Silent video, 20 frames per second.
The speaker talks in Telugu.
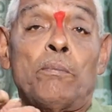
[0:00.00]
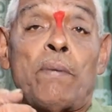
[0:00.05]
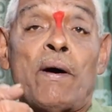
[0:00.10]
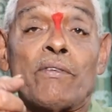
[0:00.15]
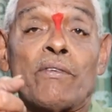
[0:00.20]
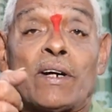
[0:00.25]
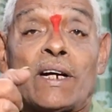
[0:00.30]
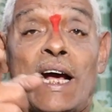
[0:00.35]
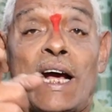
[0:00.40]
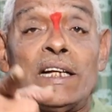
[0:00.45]

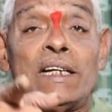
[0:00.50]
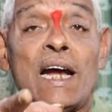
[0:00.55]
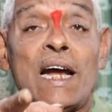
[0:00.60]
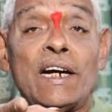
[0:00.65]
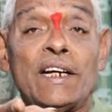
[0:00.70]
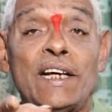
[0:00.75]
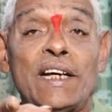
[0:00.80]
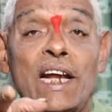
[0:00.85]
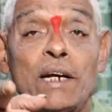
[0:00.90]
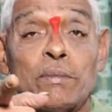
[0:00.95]
పవన్
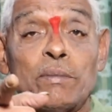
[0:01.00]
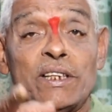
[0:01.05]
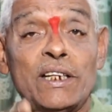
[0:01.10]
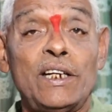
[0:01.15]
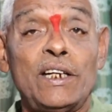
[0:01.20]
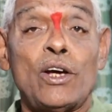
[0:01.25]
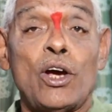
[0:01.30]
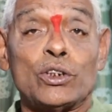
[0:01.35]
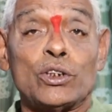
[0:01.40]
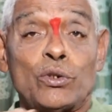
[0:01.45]
కళ్యాణ్ ఎనిమిది
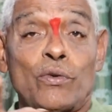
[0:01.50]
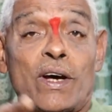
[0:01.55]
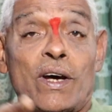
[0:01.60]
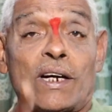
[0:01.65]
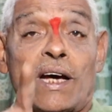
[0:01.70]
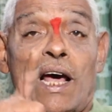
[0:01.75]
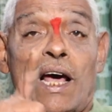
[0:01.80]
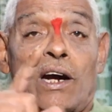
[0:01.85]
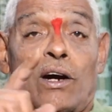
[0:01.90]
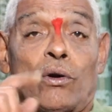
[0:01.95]

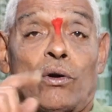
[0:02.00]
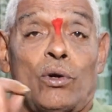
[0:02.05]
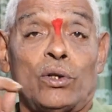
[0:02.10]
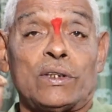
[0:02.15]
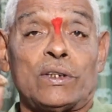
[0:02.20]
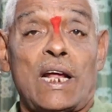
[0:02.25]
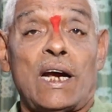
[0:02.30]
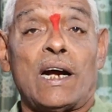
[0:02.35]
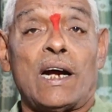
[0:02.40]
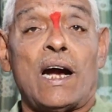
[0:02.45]
నియోజకవర్గాలలో
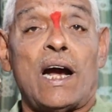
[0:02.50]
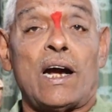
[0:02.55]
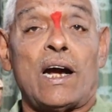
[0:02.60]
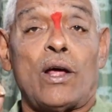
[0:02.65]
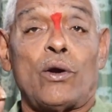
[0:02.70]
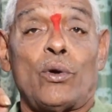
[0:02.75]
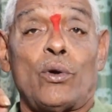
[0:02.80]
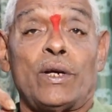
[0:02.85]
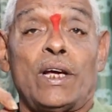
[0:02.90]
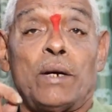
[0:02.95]

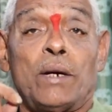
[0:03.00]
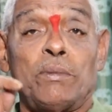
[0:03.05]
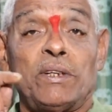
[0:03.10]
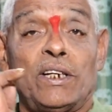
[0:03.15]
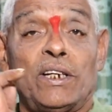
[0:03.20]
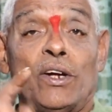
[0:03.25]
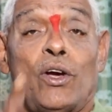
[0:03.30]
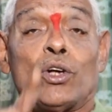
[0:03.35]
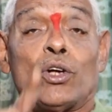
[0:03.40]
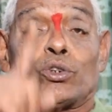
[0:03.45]
తెలంగాణలో
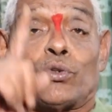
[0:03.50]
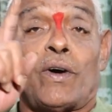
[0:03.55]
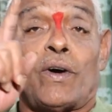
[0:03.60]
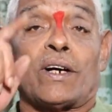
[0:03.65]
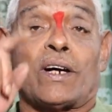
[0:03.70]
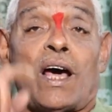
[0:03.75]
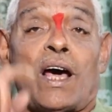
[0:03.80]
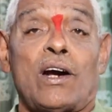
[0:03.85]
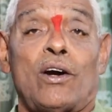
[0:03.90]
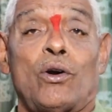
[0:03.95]
ఎనిమిది
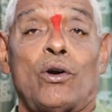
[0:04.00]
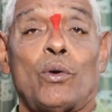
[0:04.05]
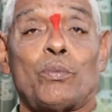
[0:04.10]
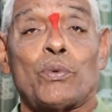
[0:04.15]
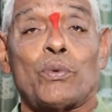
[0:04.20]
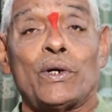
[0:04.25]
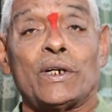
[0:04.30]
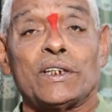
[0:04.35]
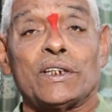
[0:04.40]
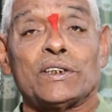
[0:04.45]
నియోజకవర్గాలలో
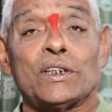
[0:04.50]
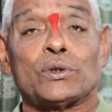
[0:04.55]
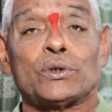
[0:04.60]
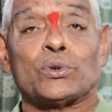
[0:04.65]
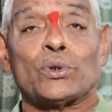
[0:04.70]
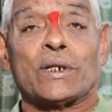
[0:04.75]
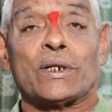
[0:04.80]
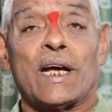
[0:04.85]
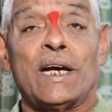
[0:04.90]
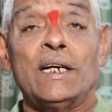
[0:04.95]
పోటీ
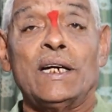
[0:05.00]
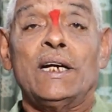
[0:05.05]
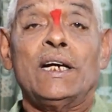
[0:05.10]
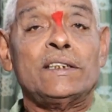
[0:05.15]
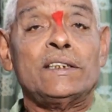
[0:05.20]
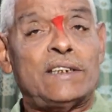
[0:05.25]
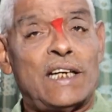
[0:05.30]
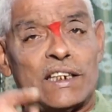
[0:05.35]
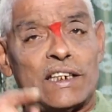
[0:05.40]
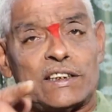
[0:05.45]
చేస్తుంటే
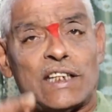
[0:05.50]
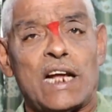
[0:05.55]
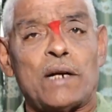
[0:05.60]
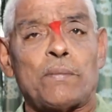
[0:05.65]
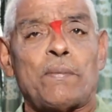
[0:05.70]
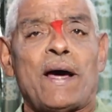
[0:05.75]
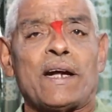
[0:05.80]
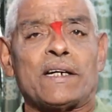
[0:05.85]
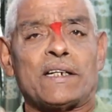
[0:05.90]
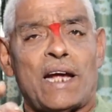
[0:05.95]

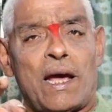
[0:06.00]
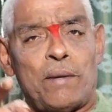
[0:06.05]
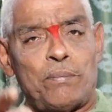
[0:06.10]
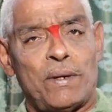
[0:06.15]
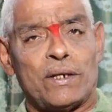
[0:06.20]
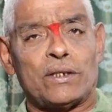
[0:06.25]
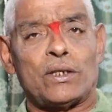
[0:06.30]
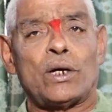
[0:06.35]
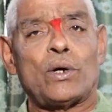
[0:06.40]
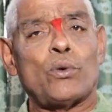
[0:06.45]
జనసేన పార్టీ
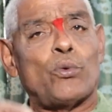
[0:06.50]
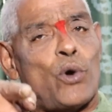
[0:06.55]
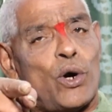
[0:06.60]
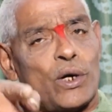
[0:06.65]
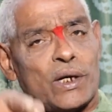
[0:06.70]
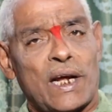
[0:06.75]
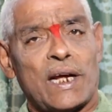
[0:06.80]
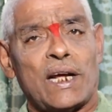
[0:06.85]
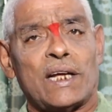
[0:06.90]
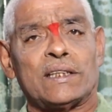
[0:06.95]
అభ్యర్థులకు
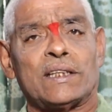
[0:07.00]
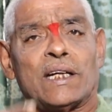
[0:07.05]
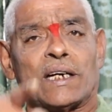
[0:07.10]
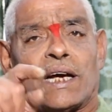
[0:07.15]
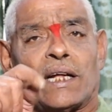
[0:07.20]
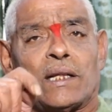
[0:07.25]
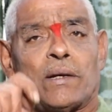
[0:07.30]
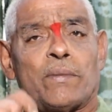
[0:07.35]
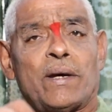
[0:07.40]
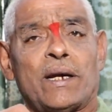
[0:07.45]
ఓటేయద్దు
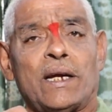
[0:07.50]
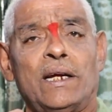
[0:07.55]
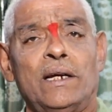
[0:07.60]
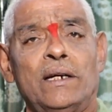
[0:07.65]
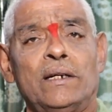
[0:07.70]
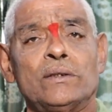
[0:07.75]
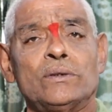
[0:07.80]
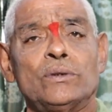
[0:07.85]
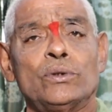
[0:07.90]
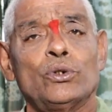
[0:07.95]
కదా మరి
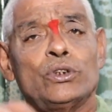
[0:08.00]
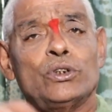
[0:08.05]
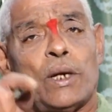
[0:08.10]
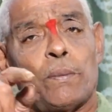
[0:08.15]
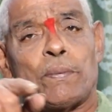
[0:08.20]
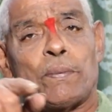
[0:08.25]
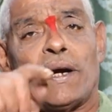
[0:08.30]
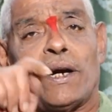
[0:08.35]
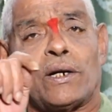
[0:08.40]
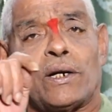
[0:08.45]
నువ్వు
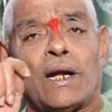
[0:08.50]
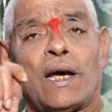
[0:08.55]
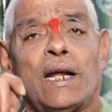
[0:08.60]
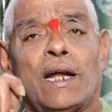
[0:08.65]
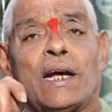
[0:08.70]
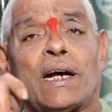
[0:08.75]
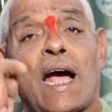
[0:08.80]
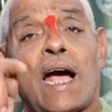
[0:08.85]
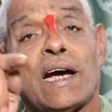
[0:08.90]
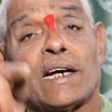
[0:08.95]

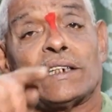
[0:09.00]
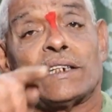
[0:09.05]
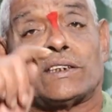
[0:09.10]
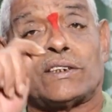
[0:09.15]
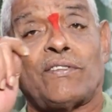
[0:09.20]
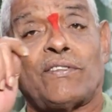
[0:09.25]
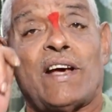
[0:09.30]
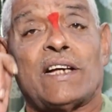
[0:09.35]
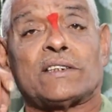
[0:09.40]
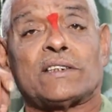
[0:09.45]
చెప్పినట్లుగానే
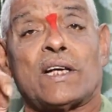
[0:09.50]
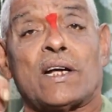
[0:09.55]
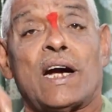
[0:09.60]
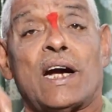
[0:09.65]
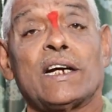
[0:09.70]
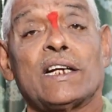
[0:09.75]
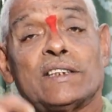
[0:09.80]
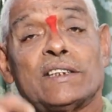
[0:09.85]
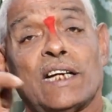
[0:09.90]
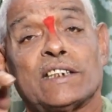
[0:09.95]
కాంగ్రెస్కి వేస్తారు
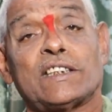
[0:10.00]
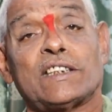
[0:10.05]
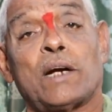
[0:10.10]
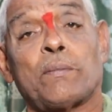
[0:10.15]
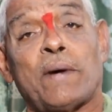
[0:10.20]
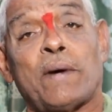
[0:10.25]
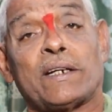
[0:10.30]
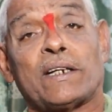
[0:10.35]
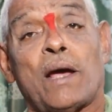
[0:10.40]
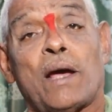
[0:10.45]
అంటే జనసేన
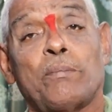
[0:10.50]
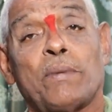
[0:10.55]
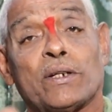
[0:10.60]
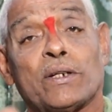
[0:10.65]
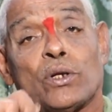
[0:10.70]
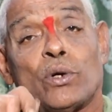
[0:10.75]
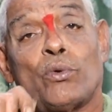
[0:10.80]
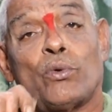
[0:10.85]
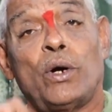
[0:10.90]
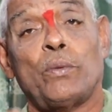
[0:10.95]
పార్టీ
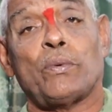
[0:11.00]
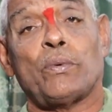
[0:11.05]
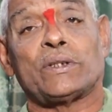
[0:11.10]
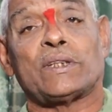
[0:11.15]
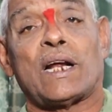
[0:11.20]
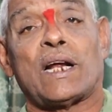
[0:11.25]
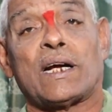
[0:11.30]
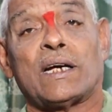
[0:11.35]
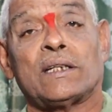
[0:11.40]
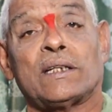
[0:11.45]
అభ్యర్థులు
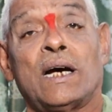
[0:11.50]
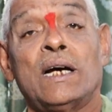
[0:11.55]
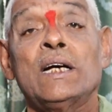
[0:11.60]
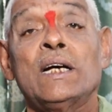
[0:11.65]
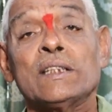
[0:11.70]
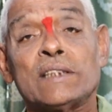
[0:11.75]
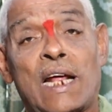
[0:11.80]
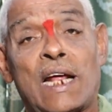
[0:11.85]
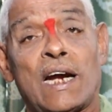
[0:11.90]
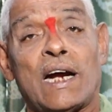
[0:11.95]
ఓడిపోతారు కదా
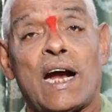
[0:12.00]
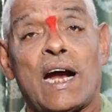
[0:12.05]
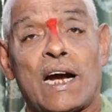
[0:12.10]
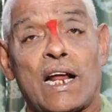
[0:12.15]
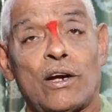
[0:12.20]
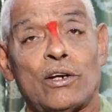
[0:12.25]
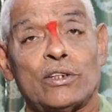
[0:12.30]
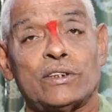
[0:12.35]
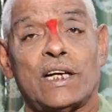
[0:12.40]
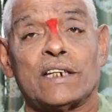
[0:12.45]

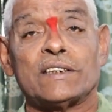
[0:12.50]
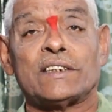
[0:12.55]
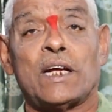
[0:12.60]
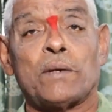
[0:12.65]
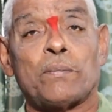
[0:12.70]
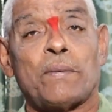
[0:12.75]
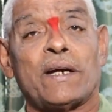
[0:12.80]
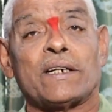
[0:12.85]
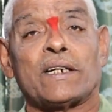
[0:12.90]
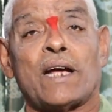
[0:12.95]
తెలంగాణలో
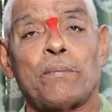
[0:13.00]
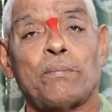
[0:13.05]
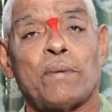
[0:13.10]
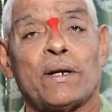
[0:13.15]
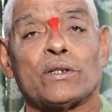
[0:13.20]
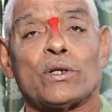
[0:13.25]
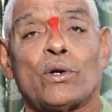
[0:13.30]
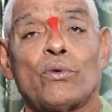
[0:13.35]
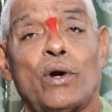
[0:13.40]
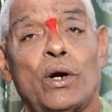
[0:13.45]
జనసేన పార్టీ
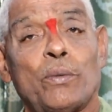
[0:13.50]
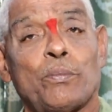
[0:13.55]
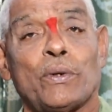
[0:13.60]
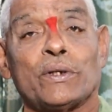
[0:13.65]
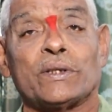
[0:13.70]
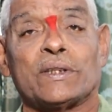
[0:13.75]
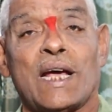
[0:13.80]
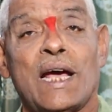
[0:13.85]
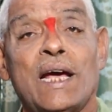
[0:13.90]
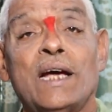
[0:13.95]
అభ్యర్థులు
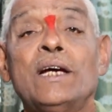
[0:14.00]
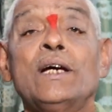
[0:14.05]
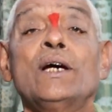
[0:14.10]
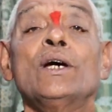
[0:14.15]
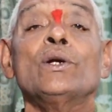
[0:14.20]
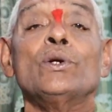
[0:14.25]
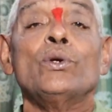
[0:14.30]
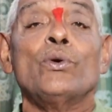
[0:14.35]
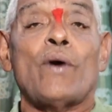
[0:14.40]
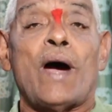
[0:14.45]
ఓడిపోతే
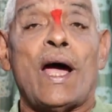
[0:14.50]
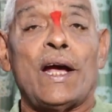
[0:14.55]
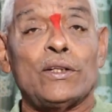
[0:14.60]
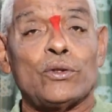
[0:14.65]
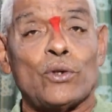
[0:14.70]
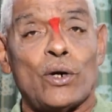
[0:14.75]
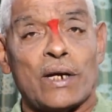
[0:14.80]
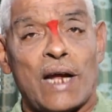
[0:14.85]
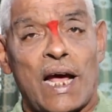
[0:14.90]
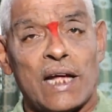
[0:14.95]
నువ్వు
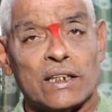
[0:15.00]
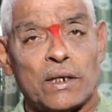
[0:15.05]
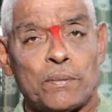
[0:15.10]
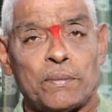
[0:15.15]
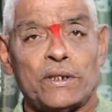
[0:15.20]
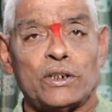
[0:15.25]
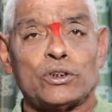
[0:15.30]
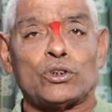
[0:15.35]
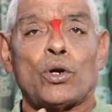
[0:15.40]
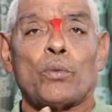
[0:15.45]
ఆయనతో
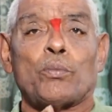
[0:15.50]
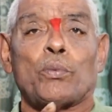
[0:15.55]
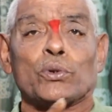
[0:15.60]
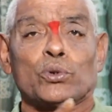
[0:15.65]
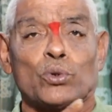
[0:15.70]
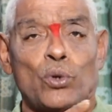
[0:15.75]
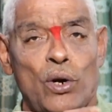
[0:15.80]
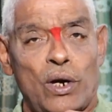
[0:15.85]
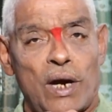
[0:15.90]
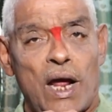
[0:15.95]
ఆంధ్రప్రదేశ్లో
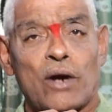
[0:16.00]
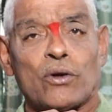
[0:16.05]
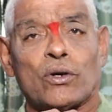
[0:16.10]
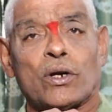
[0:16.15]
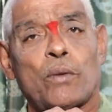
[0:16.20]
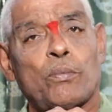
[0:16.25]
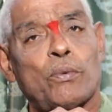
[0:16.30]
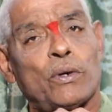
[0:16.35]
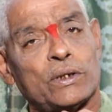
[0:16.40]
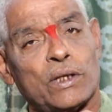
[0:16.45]
పొత్తులు
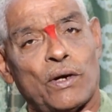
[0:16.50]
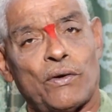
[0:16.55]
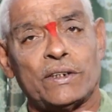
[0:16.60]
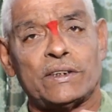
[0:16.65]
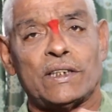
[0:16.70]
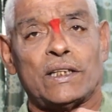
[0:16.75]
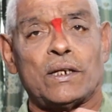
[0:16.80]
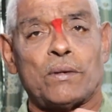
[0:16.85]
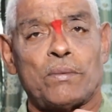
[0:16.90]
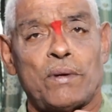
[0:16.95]
లేకుండా పోతావా
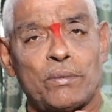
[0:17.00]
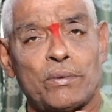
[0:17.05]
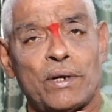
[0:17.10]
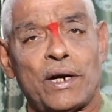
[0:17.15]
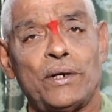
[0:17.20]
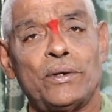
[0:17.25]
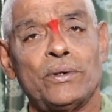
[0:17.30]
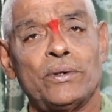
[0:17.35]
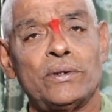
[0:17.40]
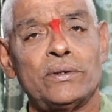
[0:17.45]
చంద్రబాబు
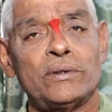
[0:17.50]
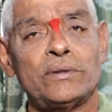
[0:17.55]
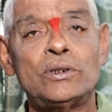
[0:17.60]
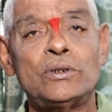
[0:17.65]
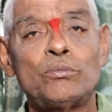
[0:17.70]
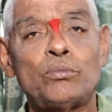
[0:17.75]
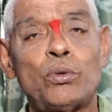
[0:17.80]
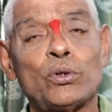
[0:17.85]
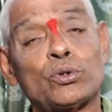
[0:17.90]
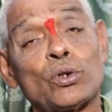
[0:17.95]
నాయుడు
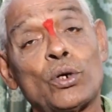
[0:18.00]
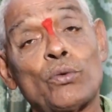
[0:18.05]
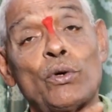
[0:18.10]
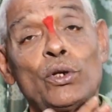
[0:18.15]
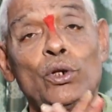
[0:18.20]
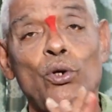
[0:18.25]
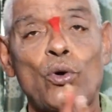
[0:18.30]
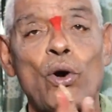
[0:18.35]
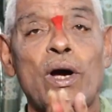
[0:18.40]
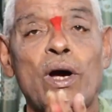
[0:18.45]
పొత్తును
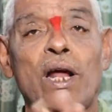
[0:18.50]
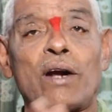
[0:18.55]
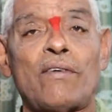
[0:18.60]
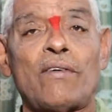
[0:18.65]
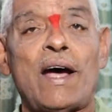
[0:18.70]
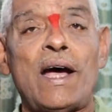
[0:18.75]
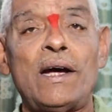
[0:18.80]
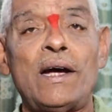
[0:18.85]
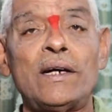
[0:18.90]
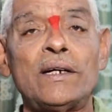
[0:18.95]

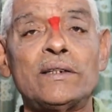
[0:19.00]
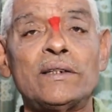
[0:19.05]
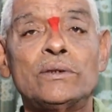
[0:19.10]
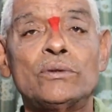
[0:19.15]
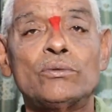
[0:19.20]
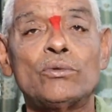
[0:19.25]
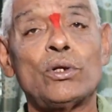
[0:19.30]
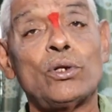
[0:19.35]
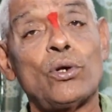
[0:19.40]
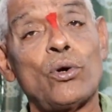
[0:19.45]
వదులుకోగలవా
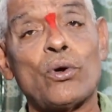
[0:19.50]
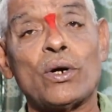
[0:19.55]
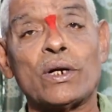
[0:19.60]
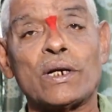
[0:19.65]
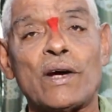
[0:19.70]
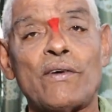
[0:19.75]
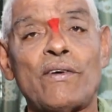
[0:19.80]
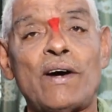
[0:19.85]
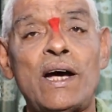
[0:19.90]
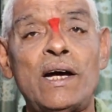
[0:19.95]

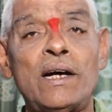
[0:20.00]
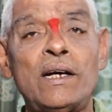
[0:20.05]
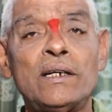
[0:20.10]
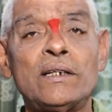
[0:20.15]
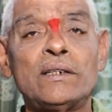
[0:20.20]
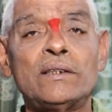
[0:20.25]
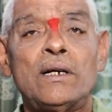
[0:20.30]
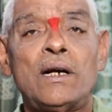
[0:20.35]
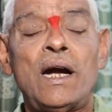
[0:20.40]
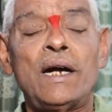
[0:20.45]
వదులుకుంటావా
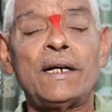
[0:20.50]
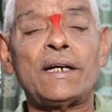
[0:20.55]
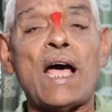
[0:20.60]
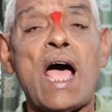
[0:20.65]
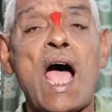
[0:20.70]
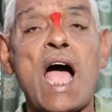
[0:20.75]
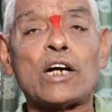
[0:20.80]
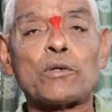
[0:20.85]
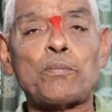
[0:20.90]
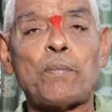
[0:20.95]
అంటే
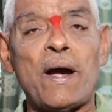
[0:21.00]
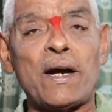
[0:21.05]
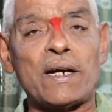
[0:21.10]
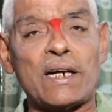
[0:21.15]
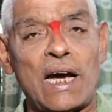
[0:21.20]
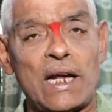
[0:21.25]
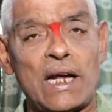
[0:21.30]
ఆక్ పాక్